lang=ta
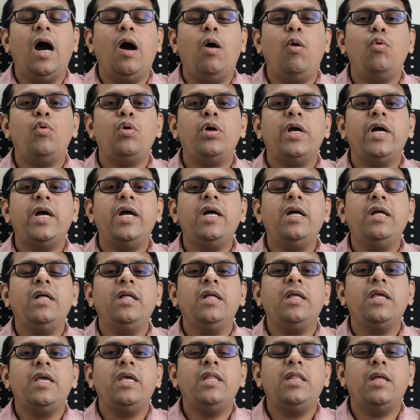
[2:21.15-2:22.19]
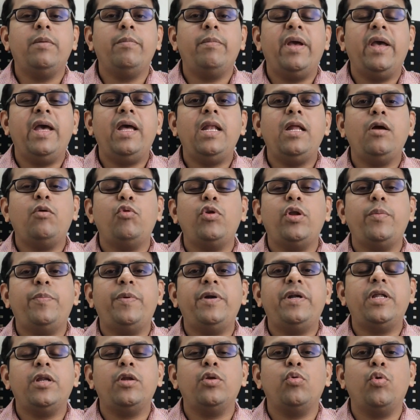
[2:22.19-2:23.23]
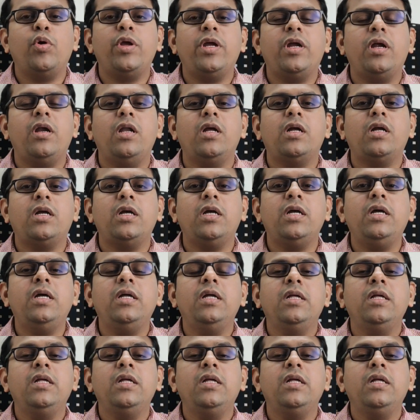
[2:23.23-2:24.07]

அவங்க இந்த மேல குறிப்பிட்ட நோய்களுக்கு